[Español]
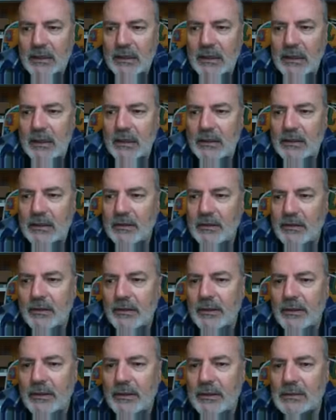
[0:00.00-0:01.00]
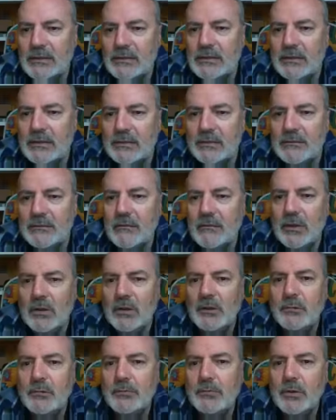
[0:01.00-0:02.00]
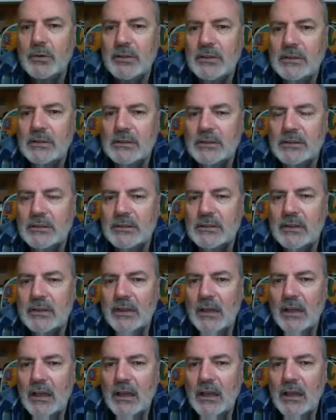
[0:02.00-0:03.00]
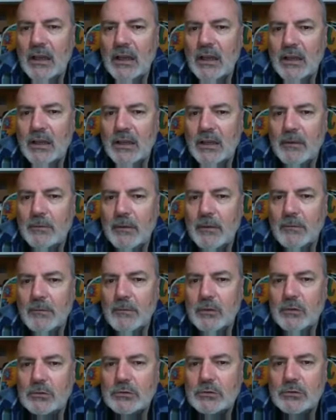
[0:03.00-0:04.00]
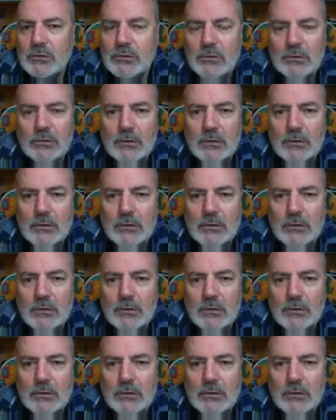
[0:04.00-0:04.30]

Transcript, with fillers: Entonces, bueno, pues aquí vamos.